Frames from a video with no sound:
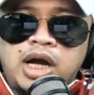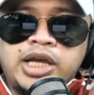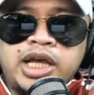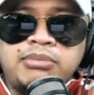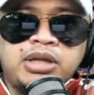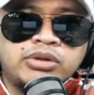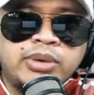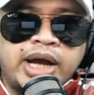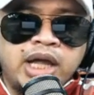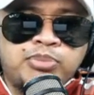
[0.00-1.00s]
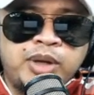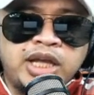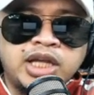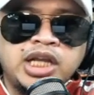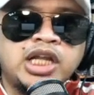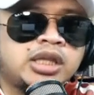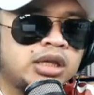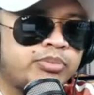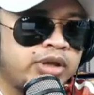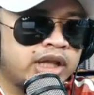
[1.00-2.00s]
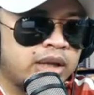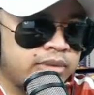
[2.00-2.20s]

ang gimmick ng mga NPA dyan, interview